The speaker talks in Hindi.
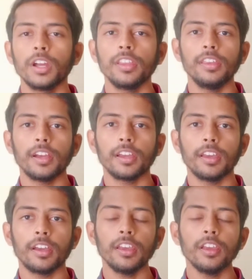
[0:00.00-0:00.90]
कर दिया
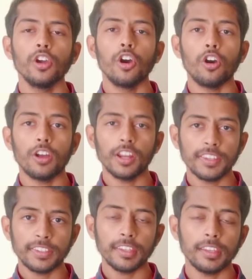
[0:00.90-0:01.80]
गया है और
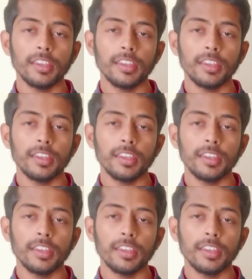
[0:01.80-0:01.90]
इससे